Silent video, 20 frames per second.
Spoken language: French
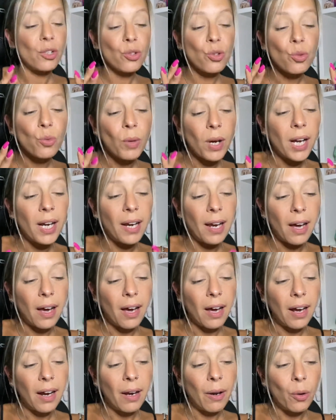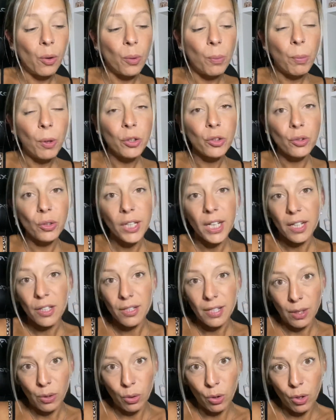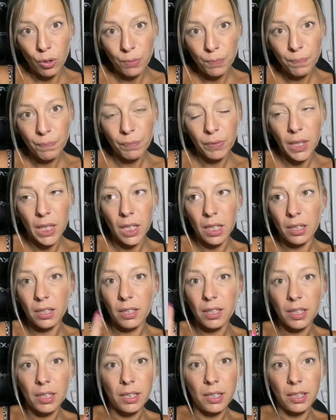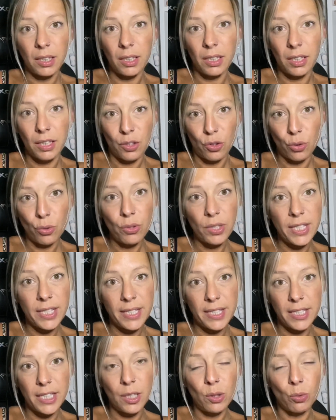Soit le porte-carte Saint-Laurent, qui est juste ici.